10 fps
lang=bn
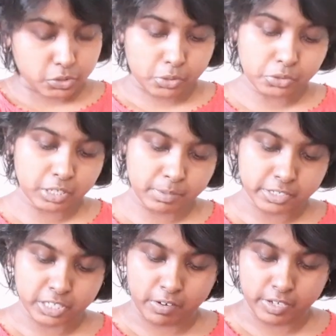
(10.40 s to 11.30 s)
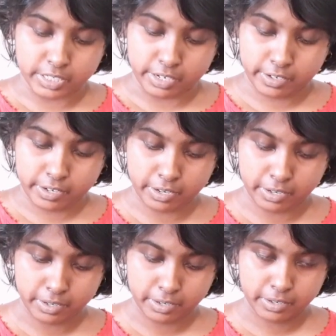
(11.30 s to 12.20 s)
চলুন এবার যাওয়া যাক
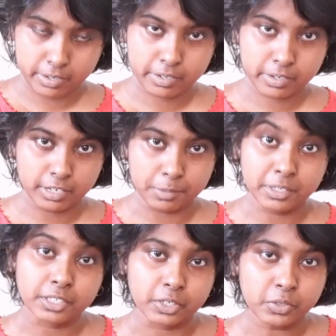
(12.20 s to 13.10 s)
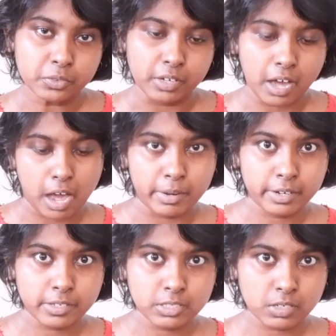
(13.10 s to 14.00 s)
এবার দেখুন
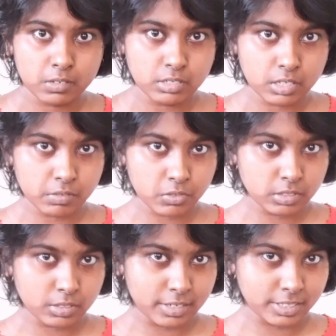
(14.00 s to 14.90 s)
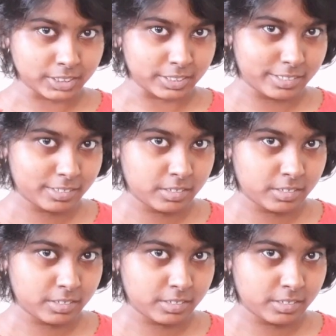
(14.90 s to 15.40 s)
আমার কাছে কারা ইন্টারভিউ দিতে আসে